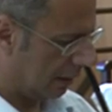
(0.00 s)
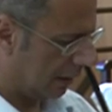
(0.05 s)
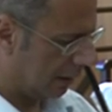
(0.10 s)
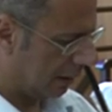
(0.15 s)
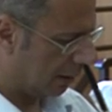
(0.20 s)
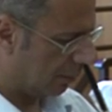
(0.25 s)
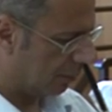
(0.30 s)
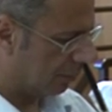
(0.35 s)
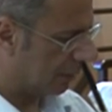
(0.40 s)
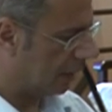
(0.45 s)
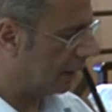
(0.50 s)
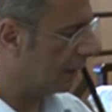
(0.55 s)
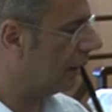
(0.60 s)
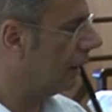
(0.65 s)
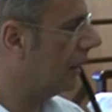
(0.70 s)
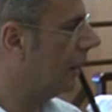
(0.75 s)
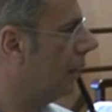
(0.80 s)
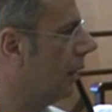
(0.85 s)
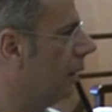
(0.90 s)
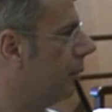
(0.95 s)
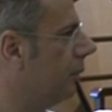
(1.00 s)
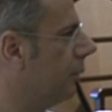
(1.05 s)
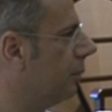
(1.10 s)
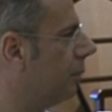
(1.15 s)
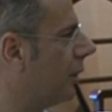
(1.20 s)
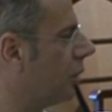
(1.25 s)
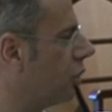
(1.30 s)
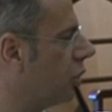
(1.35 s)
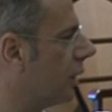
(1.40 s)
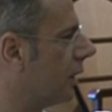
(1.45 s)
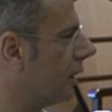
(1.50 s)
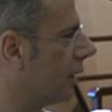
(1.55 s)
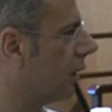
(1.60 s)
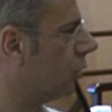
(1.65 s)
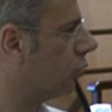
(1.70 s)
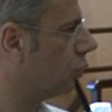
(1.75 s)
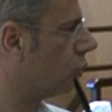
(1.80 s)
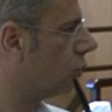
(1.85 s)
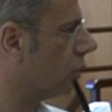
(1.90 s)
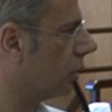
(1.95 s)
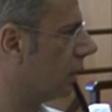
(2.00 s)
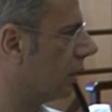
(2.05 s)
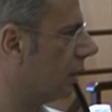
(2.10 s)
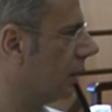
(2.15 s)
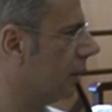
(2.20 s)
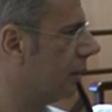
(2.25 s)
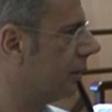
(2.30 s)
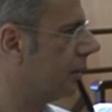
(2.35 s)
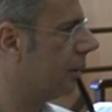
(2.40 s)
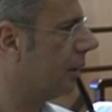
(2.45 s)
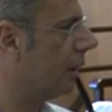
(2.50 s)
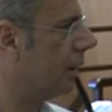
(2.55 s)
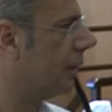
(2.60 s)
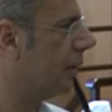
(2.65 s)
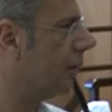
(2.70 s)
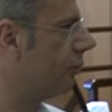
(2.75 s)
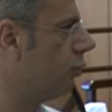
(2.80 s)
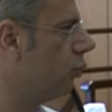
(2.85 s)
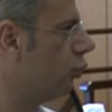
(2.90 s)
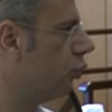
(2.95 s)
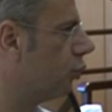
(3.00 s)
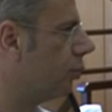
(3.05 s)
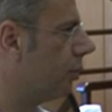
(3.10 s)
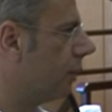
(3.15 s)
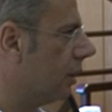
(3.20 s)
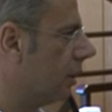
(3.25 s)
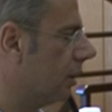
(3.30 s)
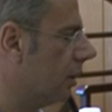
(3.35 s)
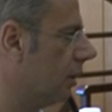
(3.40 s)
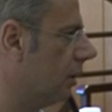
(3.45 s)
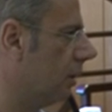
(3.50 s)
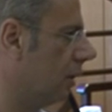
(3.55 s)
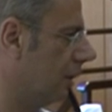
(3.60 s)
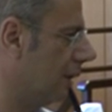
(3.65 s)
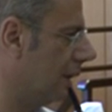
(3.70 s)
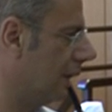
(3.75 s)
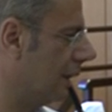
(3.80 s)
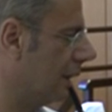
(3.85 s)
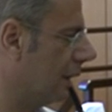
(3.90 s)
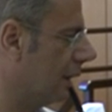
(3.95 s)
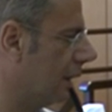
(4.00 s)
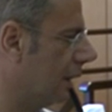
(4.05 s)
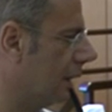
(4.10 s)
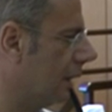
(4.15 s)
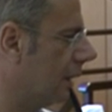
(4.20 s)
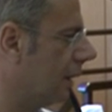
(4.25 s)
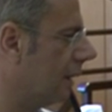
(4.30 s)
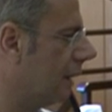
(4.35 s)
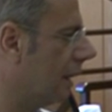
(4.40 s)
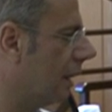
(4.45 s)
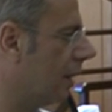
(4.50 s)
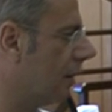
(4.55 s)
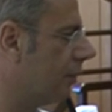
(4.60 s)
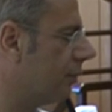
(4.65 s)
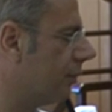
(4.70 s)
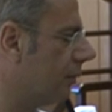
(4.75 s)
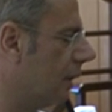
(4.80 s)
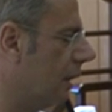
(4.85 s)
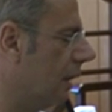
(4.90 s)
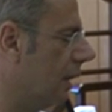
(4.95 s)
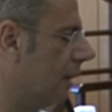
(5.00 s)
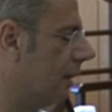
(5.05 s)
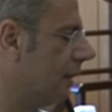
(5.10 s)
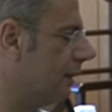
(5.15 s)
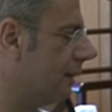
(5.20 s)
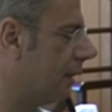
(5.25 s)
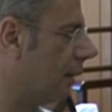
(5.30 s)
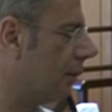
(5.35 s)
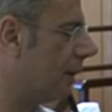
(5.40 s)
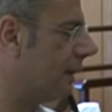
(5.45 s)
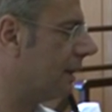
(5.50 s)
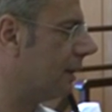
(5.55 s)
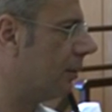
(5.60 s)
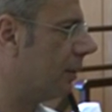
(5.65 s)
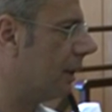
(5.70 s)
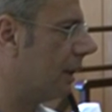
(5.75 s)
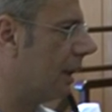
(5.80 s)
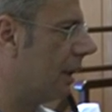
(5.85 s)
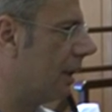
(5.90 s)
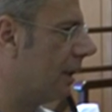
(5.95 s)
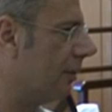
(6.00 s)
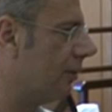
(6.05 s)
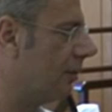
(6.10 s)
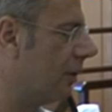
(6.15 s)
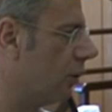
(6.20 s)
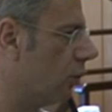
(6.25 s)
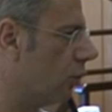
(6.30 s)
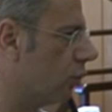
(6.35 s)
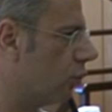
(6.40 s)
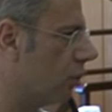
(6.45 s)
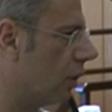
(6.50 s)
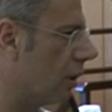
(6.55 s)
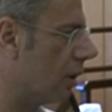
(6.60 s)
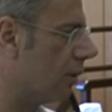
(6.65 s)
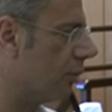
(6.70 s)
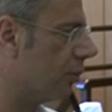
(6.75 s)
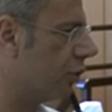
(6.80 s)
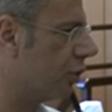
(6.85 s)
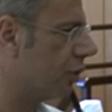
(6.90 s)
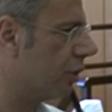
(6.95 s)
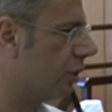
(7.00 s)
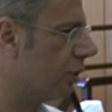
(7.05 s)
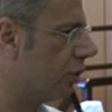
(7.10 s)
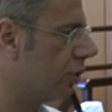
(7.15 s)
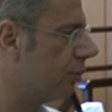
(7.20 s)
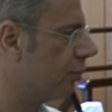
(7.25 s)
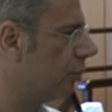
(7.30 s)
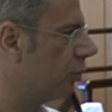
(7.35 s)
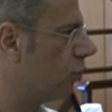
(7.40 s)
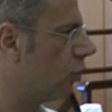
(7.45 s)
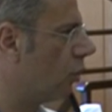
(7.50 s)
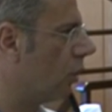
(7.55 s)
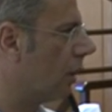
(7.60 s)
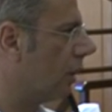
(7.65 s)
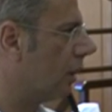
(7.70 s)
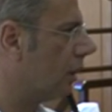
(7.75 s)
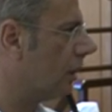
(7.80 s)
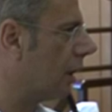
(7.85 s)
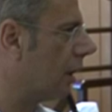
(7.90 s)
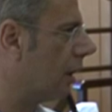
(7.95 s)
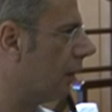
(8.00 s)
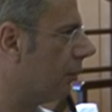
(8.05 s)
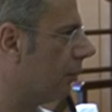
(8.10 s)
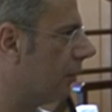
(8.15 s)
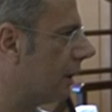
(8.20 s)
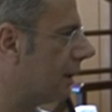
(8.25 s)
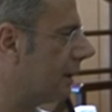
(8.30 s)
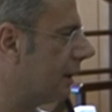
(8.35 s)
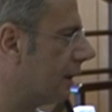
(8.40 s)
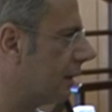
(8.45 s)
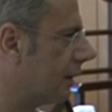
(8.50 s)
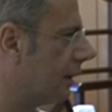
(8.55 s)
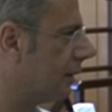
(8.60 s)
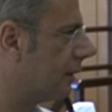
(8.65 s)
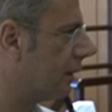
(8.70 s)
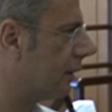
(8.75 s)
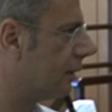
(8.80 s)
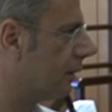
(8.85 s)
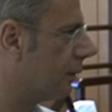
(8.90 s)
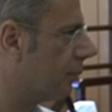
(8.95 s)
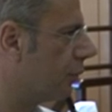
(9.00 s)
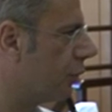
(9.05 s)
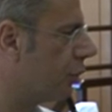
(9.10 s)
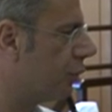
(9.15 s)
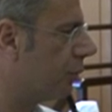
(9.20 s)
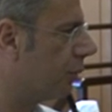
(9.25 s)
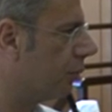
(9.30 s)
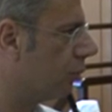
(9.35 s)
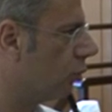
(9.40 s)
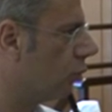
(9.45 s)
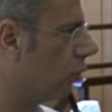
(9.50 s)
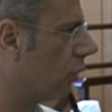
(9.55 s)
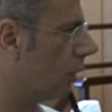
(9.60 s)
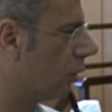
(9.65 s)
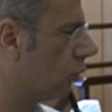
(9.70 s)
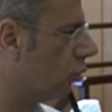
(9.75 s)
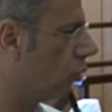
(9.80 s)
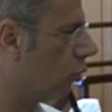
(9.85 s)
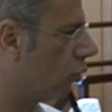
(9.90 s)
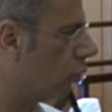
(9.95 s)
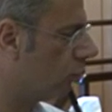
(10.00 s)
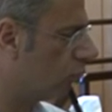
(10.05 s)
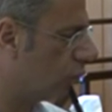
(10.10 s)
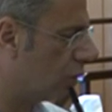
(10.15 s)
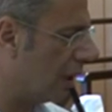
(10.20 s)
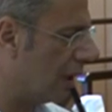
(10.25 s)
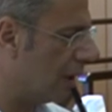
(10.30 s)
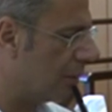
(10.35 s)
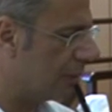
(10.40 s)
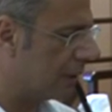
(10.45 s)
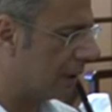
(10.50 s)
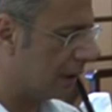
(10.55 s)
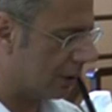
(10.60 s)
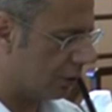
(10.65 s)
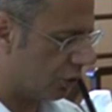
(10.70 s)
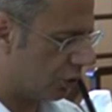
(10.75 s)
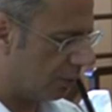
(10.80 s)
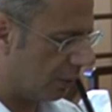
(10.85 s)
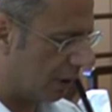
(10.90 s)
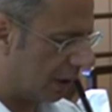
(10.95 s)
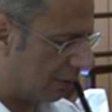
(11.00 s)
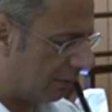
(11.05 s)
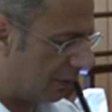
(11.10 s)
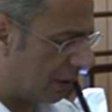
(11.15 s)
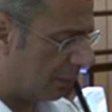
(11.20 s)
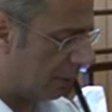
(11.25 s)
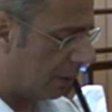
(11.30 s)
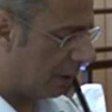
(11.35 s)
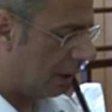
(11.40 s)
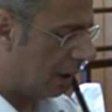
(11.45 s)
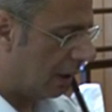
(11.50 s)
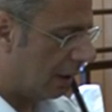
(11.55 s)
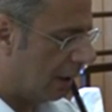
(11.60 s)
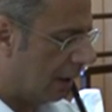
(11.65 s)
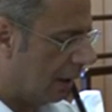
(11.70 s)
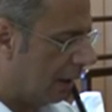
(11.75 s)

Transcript: anlamda bir başarıdan söz edilir. Hedef 100 bin diye zaman zaman da hedefler gösterilmişti. Şimdi söylenen rakamlar 80-85 bin bunlar doğru mu değil mi tartışmalar var ama